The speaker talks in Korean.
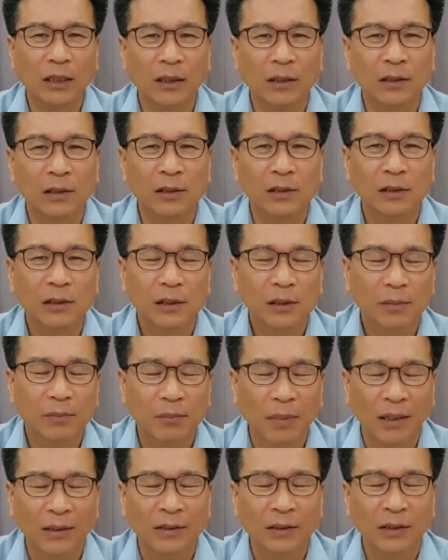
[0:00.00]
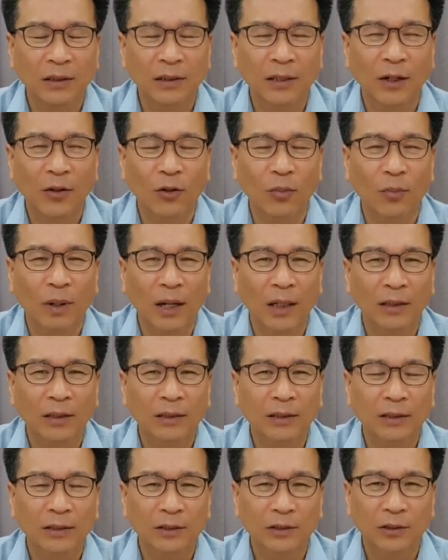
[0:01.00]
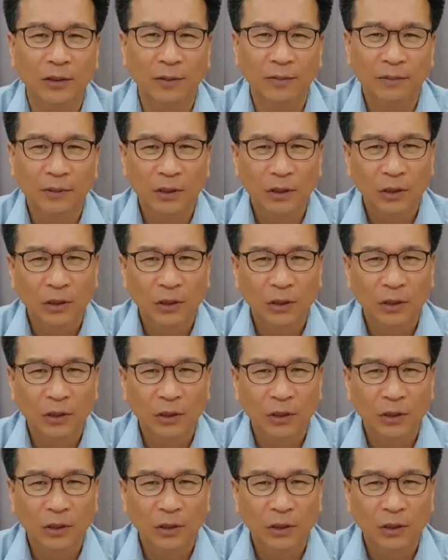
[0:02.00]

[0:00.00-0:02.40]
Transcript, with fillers: 일을 만들어내고 마는 것이죠.